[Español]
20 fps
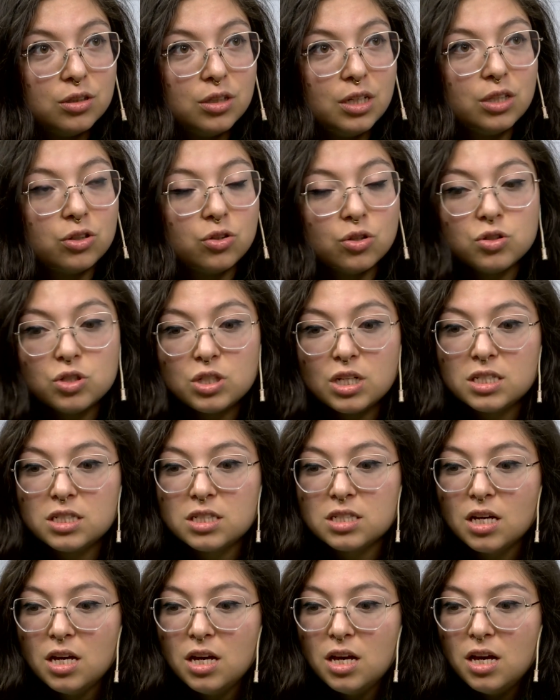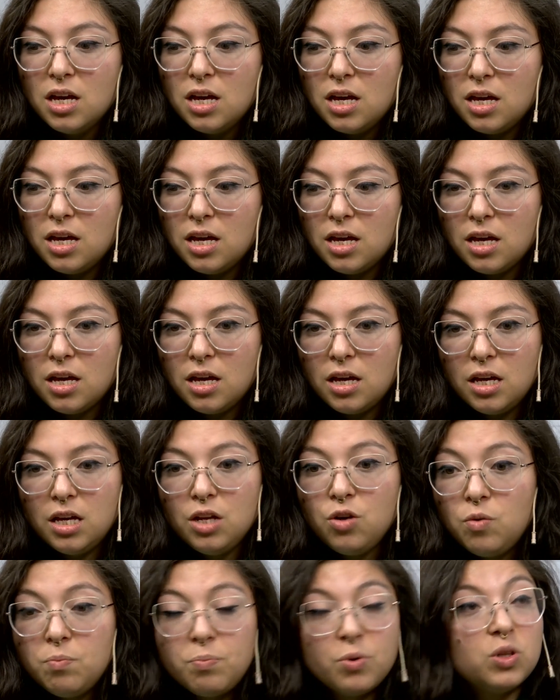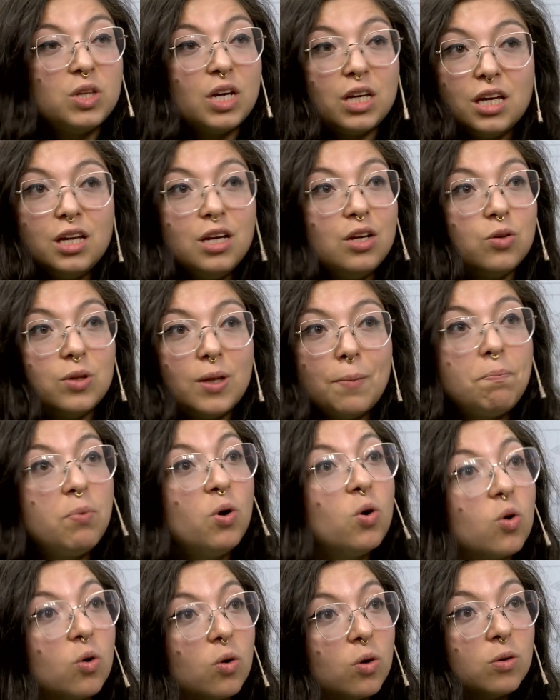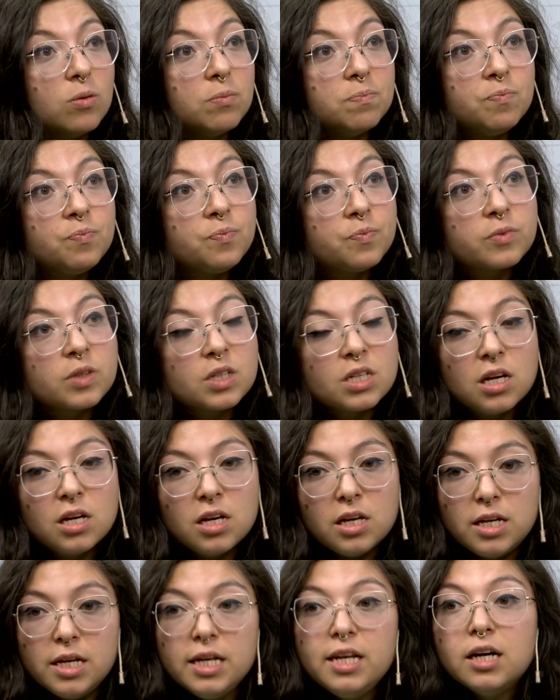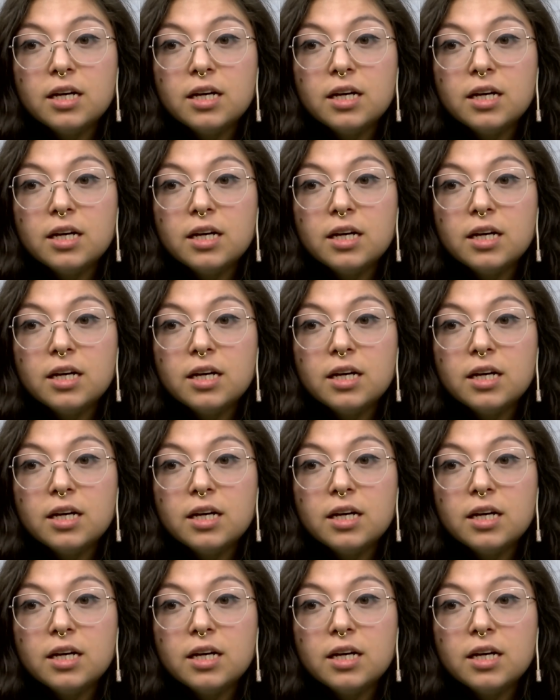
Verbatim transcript: Entonces, eh, y no importa género tampoco. Y